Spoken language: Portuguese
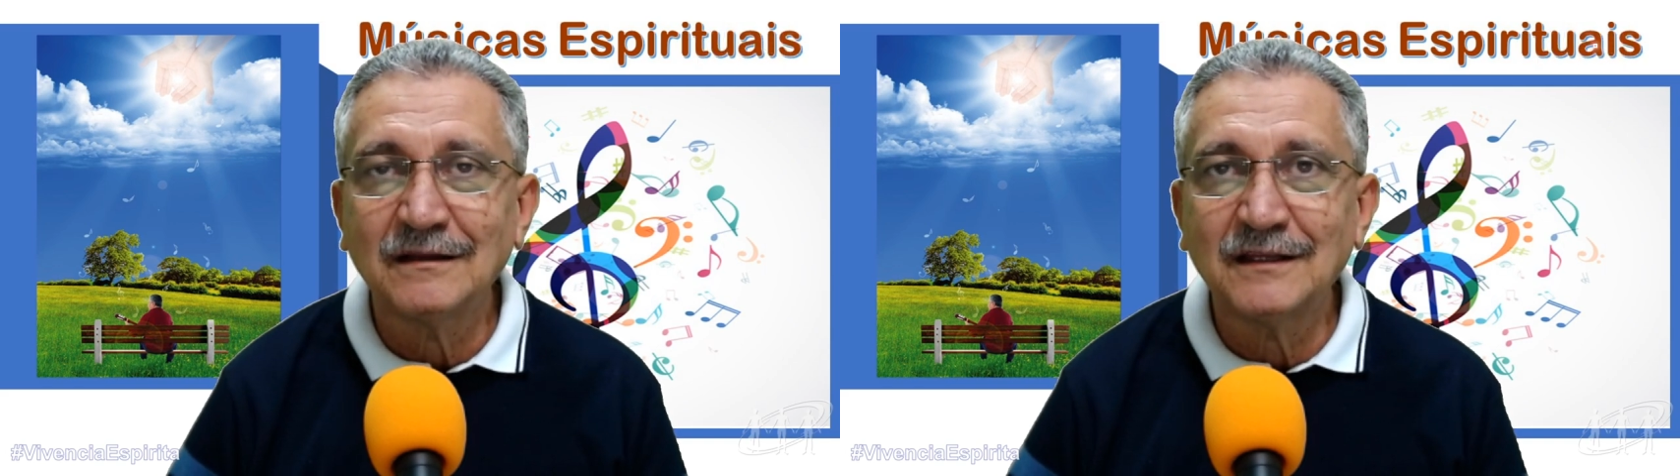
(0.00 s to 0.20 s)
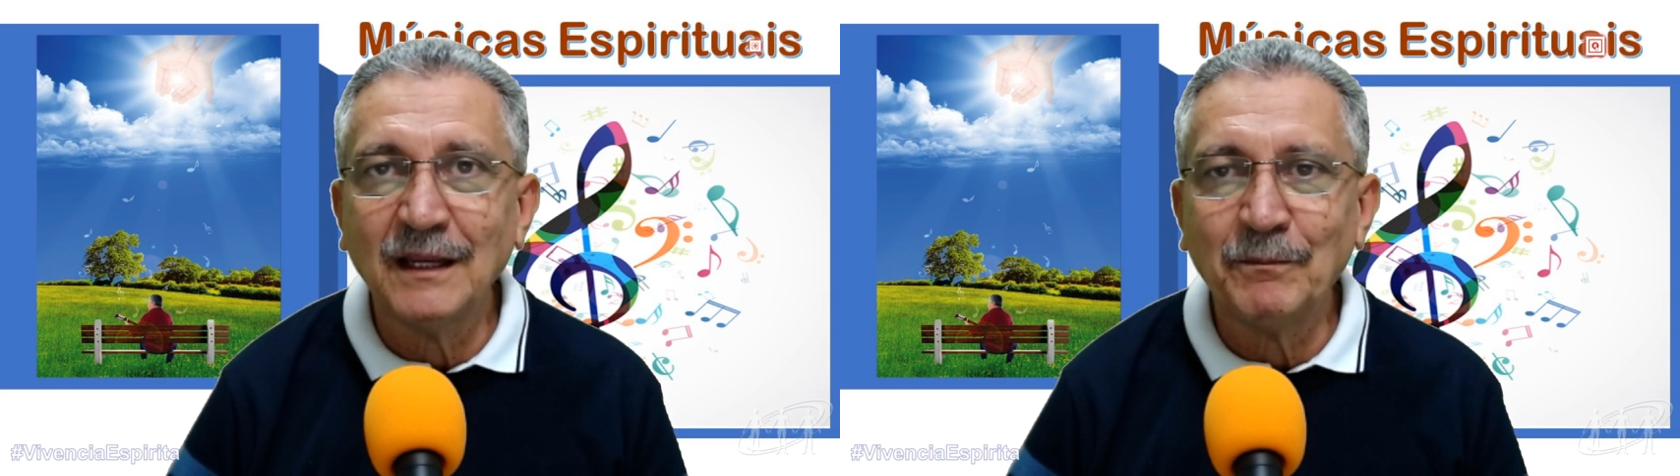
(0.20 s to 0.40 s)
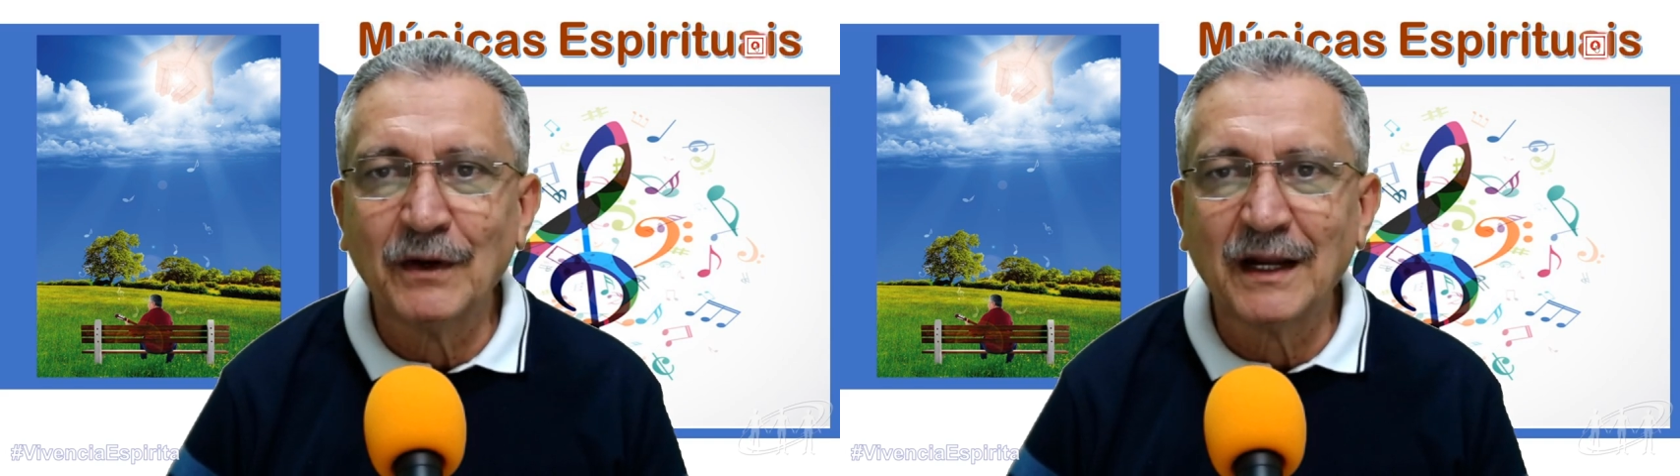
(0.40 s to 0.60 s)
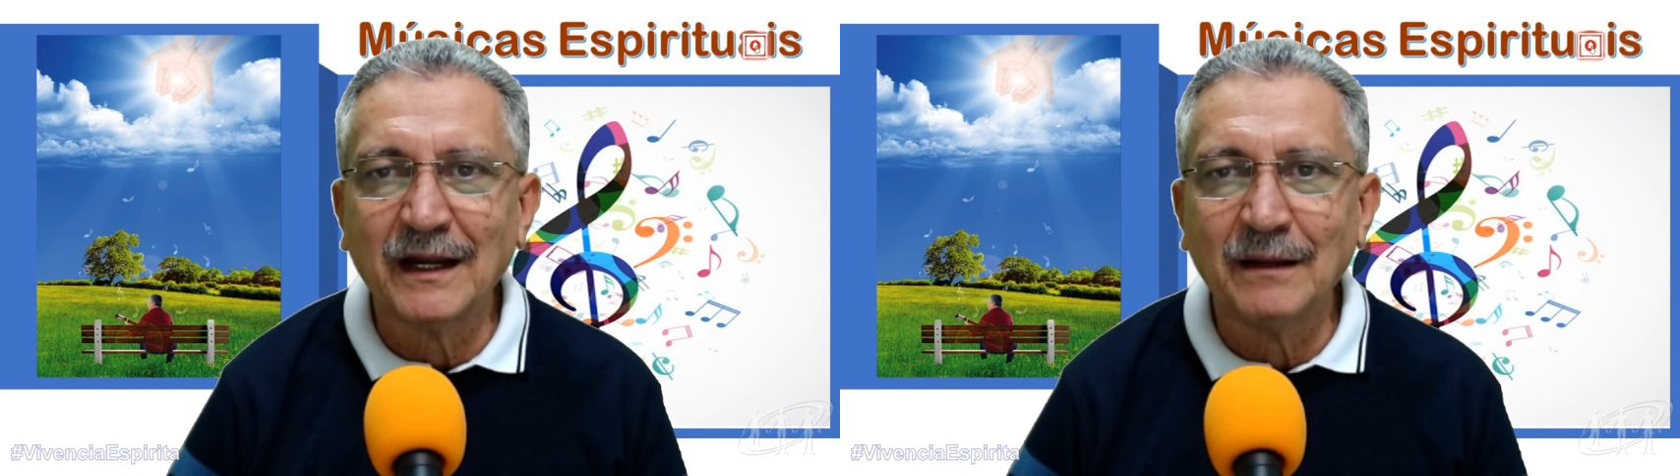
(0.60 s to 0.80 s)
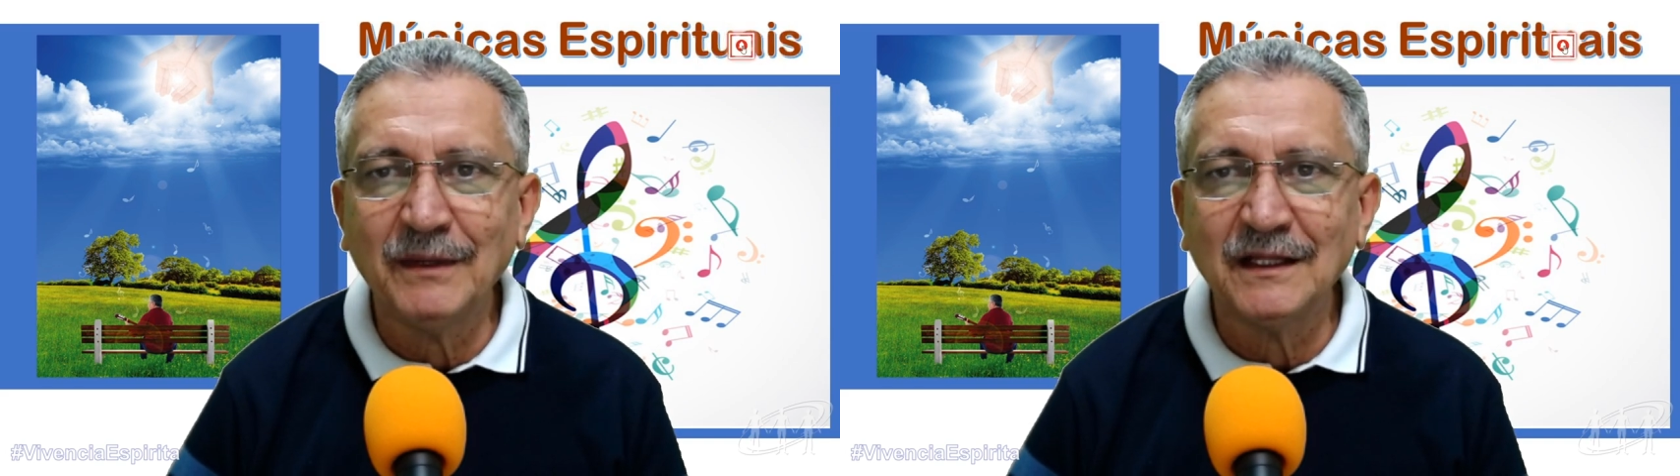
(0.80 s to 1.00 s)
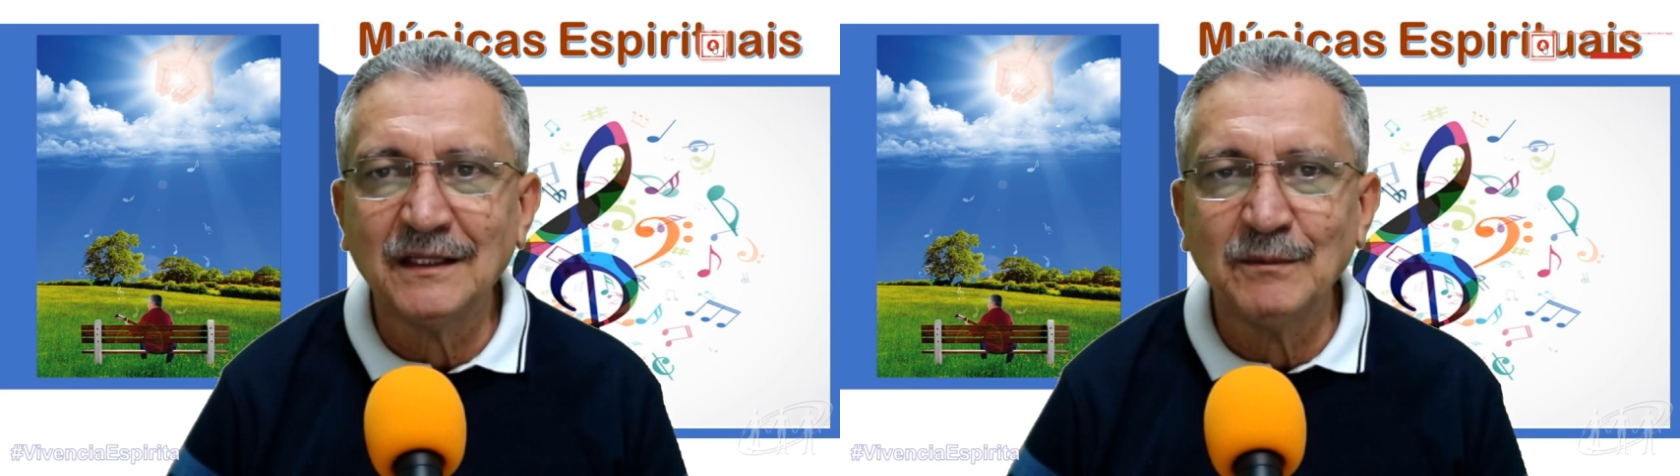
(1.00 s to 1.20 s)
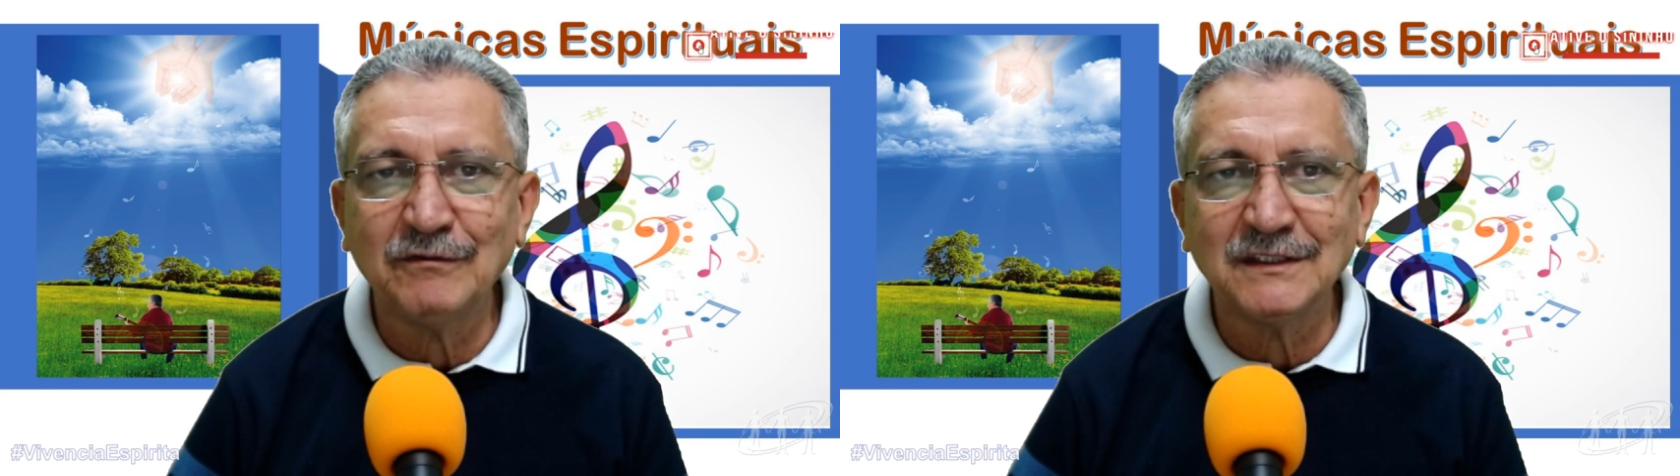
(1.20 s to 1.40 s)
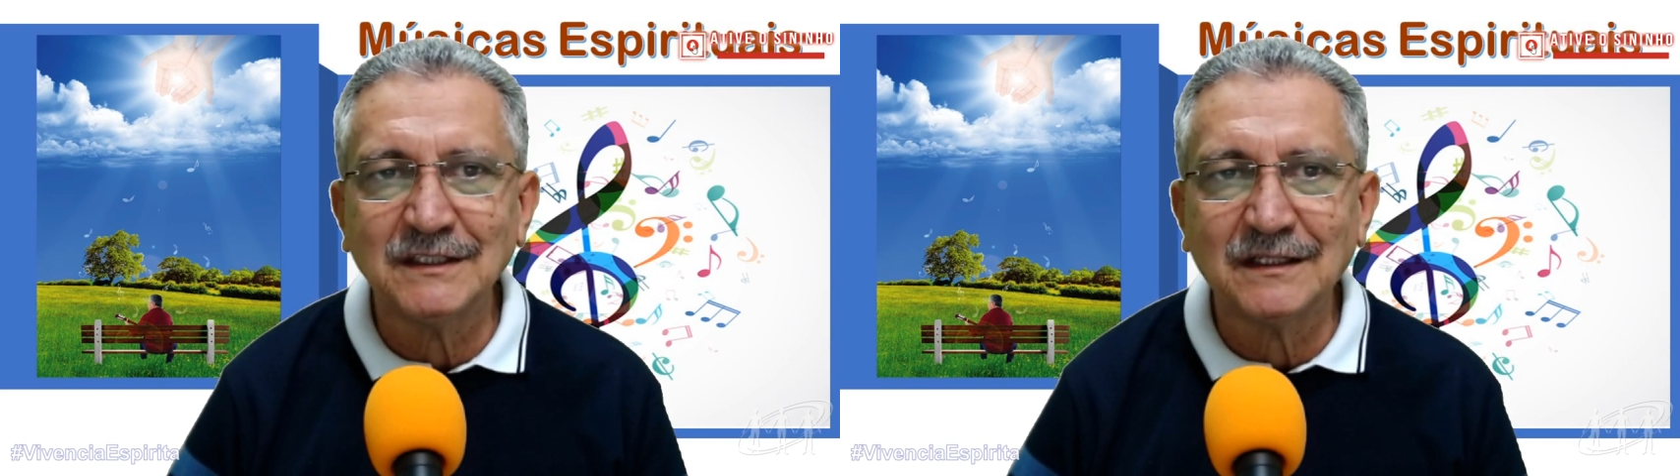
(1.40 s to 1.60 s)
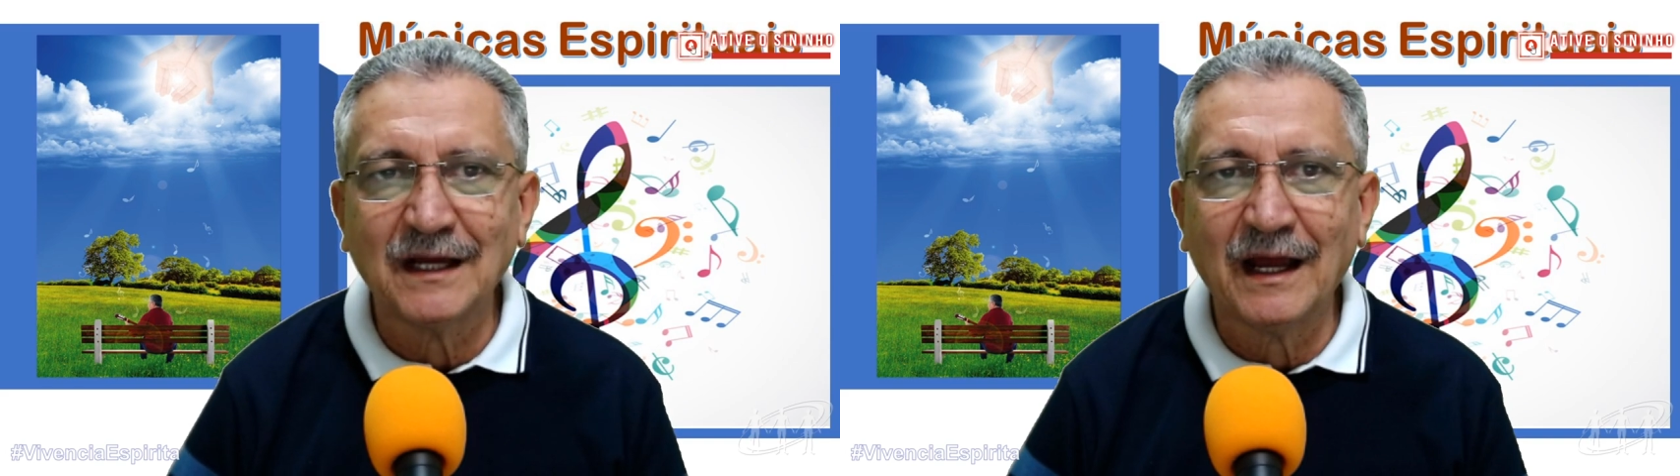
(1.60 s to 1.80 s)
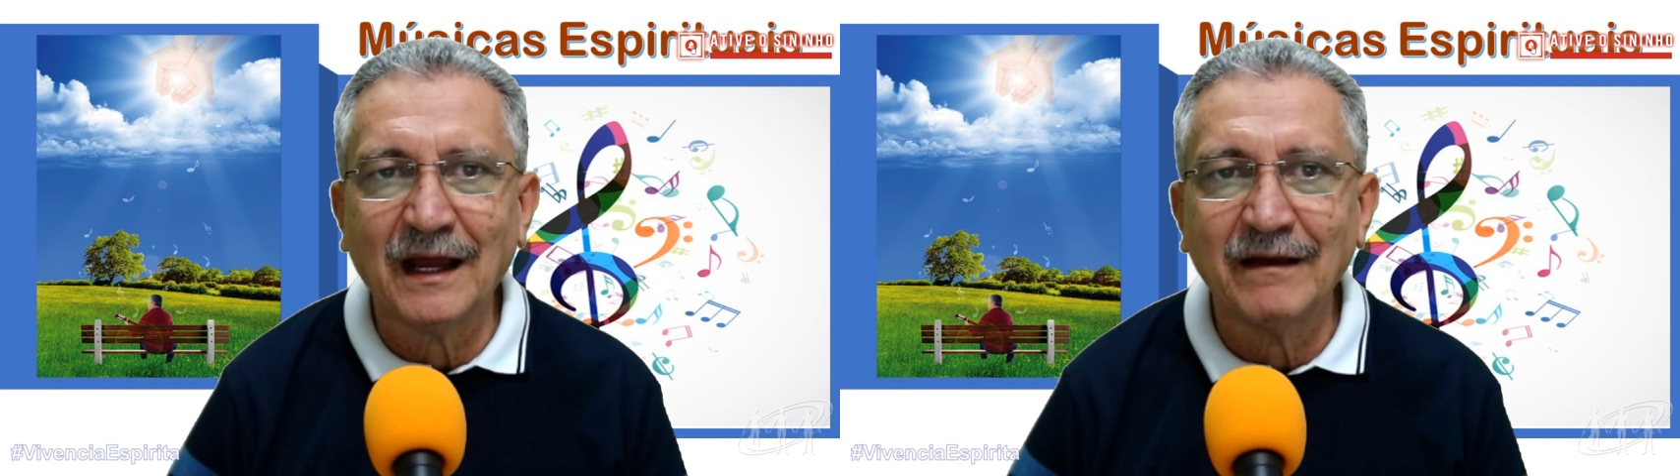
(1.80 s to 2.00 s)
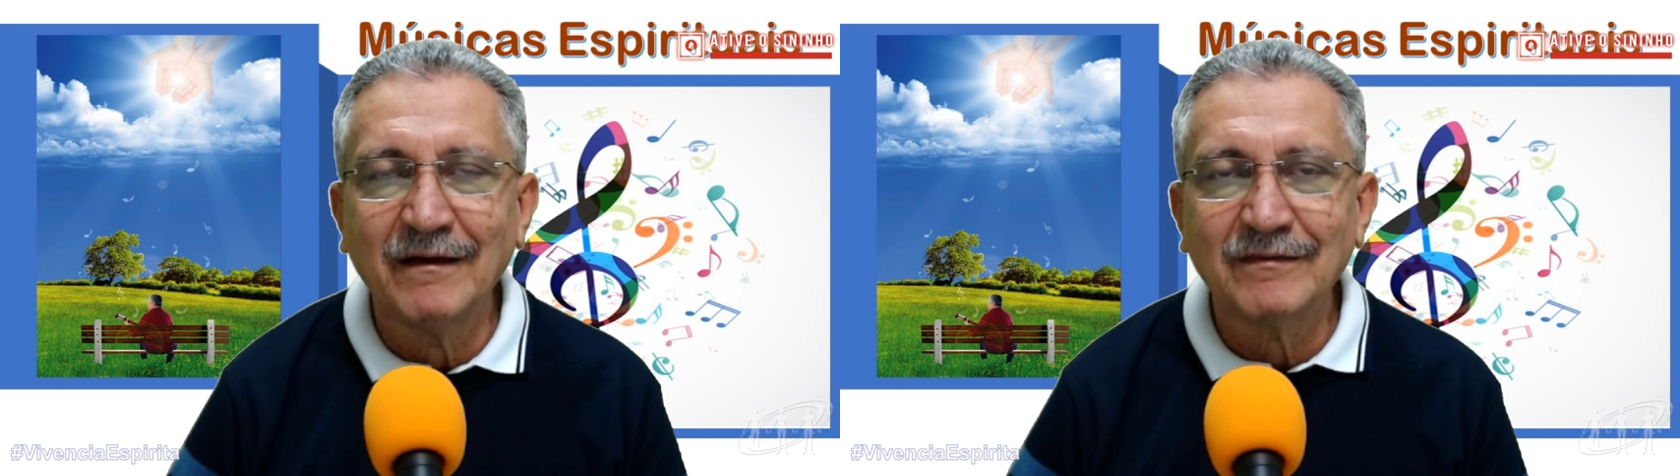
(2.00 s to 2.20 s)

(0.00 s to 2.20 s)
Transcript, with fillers: temporariamente me visitar